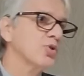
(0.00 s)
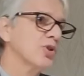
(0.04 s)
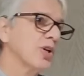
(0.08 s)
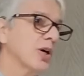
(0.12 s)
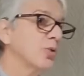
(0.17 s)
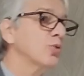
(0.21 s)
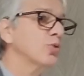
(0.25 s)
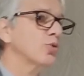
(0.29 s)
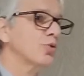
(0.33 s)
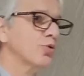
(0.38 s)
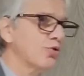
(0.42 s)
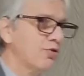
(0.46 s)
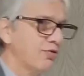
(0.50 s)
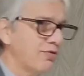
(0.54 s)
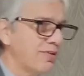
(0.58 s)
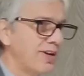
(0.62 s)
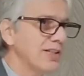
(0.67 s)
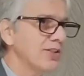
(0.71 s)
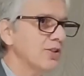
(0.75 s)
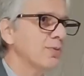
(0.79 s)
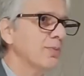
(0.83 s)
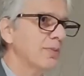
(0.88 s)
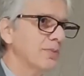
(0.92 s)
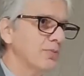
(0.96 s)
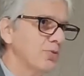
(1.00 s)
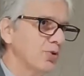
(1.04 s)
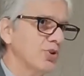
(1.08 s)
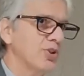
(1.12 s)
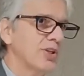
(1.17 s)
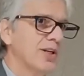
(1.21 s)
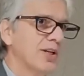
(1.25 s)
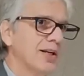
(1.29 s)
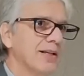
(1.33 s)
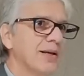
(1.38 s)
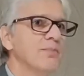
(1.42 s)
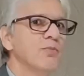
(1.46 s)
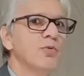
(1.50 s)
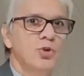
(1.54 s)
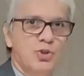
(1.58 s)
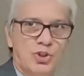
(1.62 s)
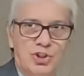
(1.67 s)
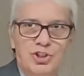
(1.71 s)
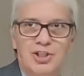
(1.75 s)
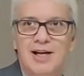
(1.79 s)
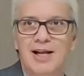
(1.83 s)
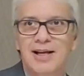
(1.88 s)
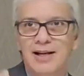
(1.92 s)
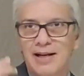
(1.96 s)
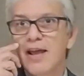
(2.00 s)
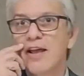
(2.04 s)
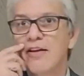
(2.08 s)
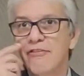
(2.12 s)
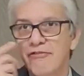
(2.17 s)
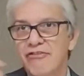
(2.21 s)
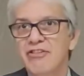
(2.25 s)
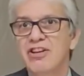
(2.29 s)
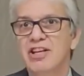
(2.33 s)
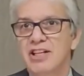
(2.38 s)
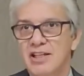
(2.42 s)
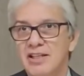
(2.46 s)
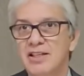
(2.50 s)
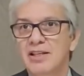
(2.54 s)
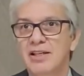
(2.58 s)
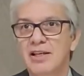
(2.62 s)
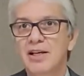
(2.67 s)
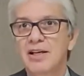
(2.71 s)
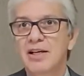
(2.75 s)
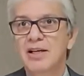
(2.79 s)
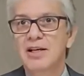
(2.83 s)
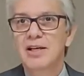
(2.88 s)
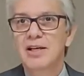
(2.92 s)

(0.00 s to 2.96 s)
que usar outros versos para mostrar que mostrar é ver.